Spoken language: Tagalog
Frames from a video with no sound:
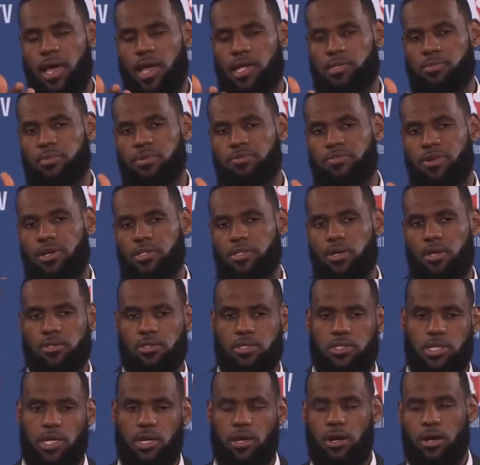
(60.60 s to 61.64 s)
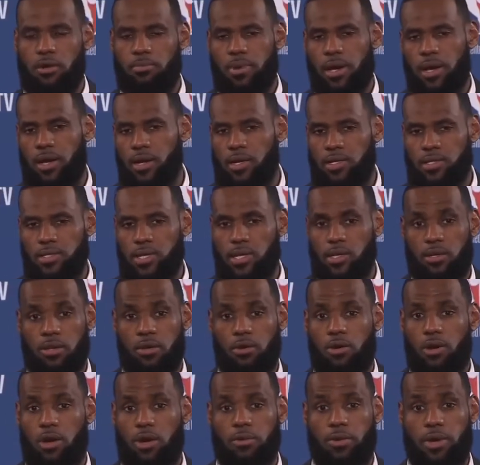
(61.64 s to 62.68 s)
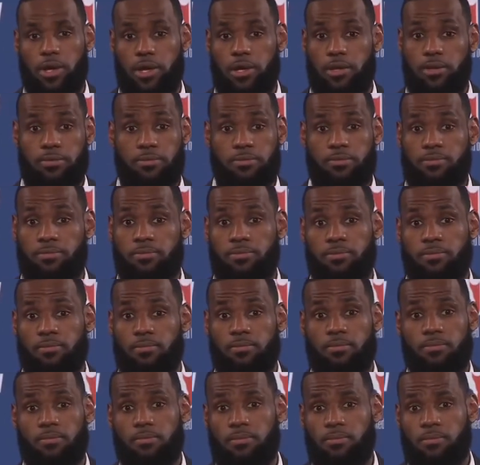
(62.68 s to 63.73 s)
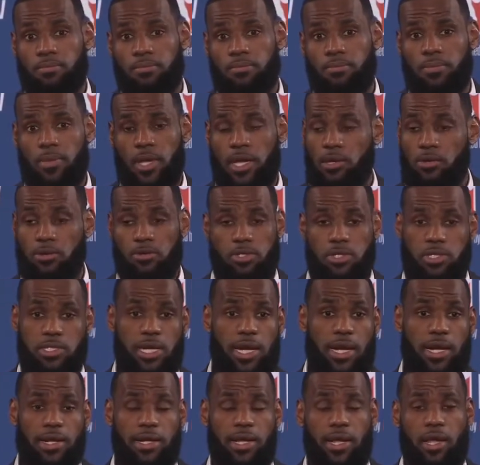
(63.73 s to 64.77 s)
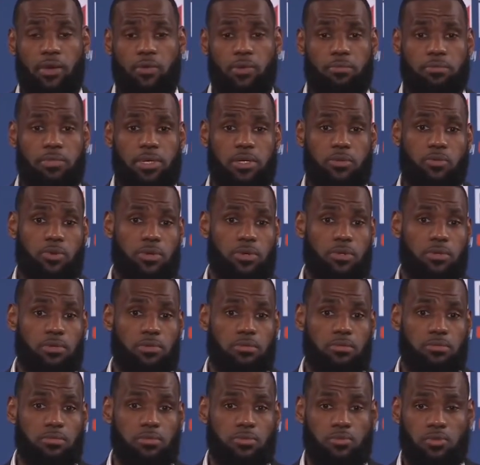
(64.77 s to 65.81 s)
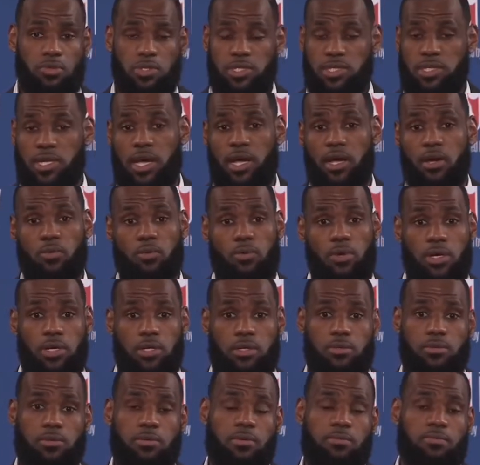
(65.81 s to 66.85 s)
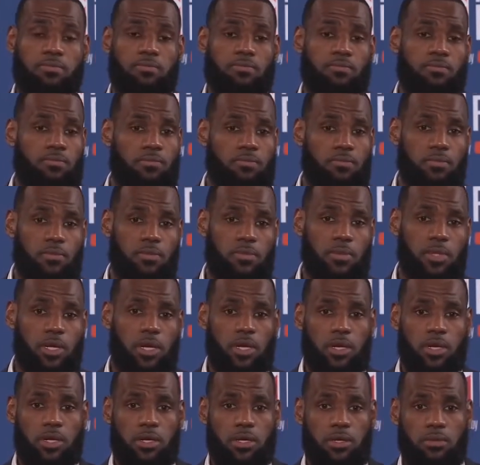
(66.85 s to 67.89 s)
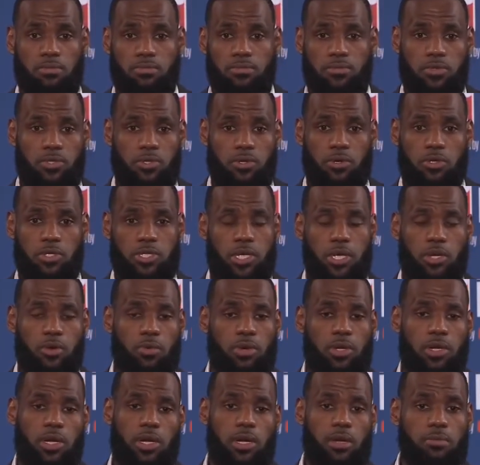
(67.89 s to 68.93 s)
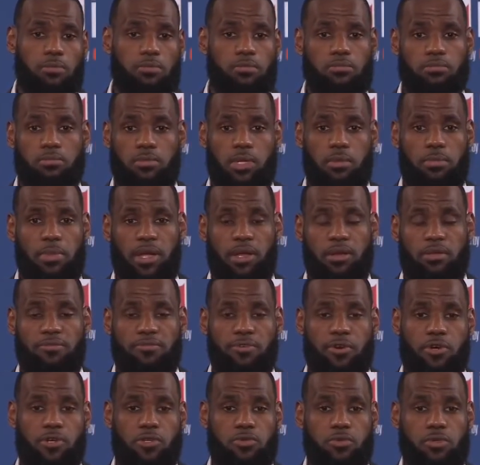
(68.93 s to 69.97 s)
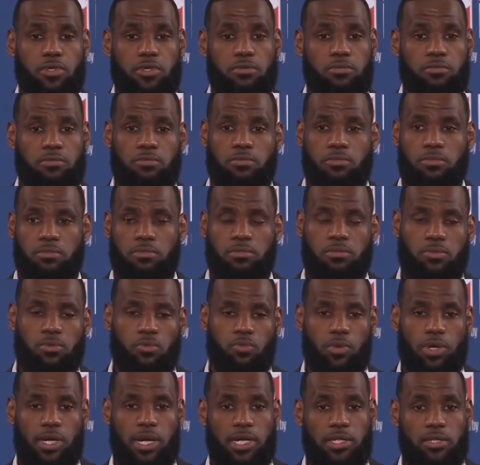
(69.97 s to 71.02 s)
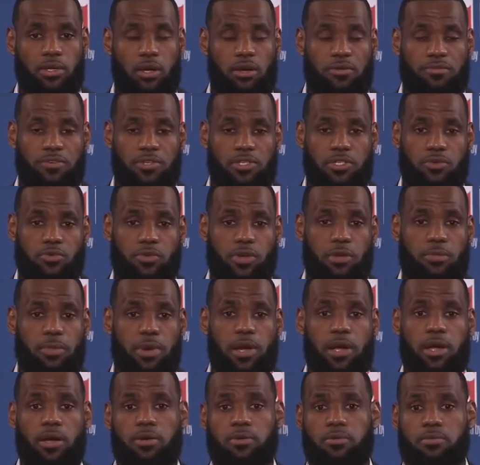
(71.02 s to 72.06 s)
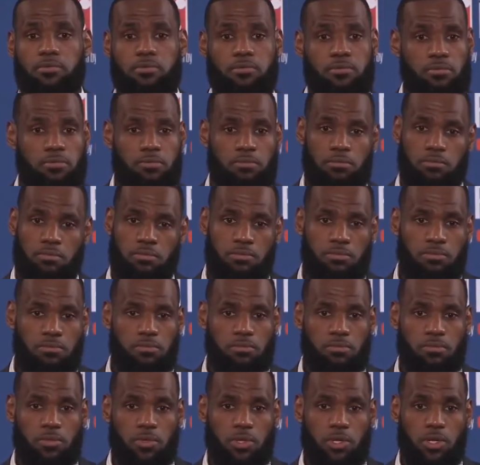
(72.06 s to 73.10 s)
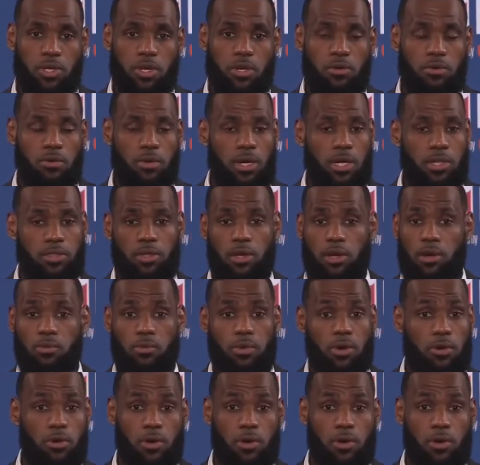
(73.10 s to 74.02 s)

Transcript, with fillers: ayam bugto lagi ana nga scam ang kapatin di na matinuod siguro tungkol ni kakibuli ba na pundangon ang kapa ginasusulan na si tatay ligong parundang ang kapa kinahadlok na siya